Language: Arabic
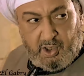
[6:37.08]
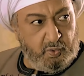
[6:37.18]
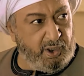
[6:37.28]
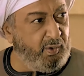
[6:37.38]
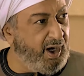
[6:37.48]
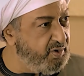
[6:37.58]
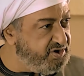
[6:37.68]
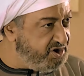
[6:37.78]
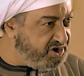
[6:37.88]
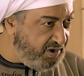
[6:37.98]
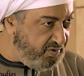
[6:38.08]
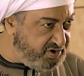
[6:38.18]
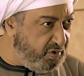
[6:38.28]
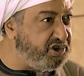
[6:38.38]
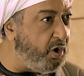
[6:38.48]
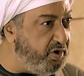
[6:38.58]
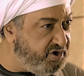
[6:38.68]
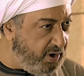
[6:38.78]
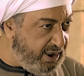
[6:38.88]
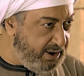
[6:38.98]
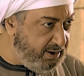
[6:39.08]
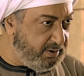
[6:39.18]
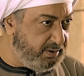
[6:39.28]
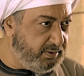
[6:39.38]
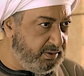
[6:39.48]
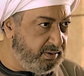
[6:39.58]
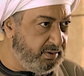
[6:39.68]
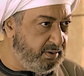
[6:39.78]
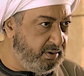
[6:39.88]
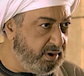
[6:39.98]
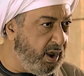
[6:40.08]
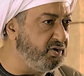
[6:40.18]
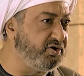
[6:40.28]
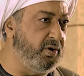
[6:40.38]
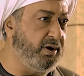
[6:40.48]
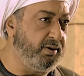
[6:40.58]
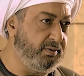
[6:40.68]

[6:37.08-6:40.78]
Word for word: هو لو عاوز يتجوز واجوزه انا ياخد زهره